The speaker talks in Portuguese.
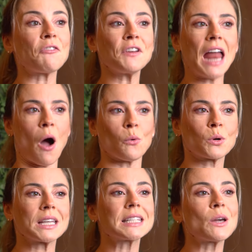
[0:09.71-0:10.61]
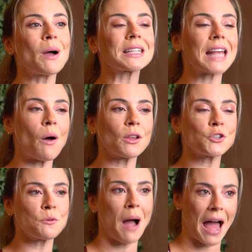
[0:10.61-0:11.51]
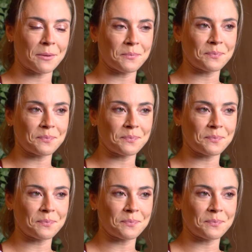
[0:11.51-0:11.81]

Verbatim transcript: Afinal, o que são as aulas de bar?